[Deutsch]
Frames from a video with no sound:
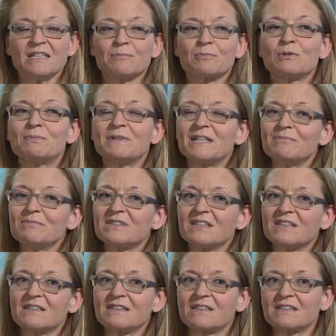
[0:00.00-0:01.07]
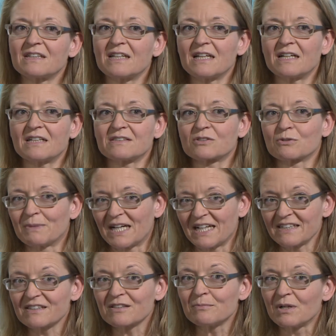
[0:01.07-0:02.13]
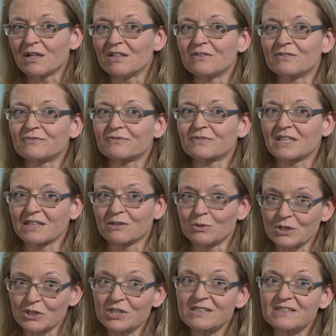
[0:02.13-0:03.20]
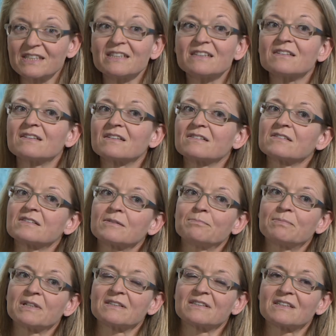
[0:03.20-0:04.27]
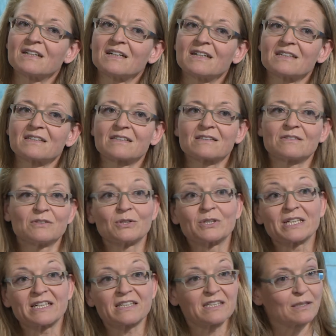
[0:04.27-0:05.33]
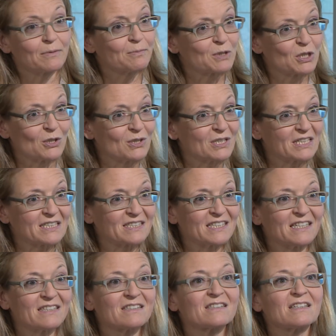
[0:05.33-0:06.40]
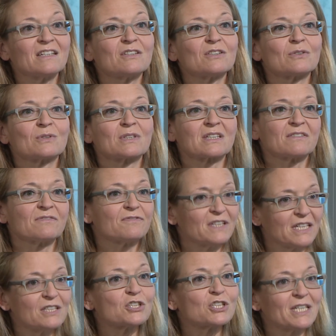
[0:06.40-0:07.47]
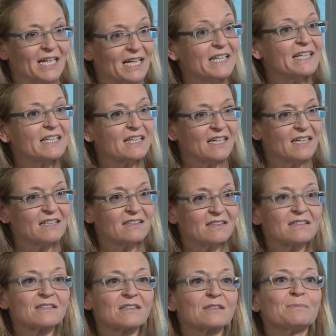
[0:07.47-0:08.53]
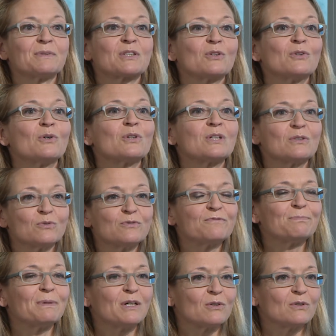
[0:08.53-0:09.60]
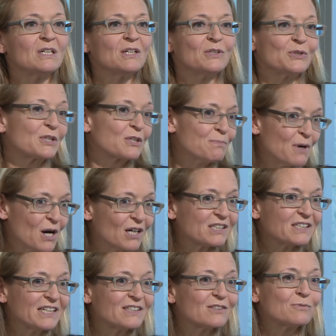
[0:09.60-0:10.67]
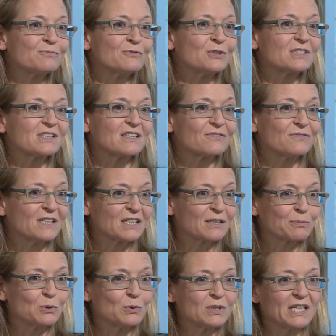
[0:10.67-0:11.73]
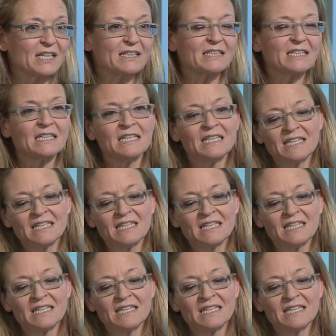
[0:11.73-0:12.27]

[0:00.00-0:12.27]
Probleme sind zum einen mal auf chirurgischer Seite, dass das Implantat nicht richtig um Knochen gesetzt ist oder eine Fehlstellung hat, dass man einen Knochenaufbau nicht gemacht hat, obwohl es das vielleicht braucht hätte.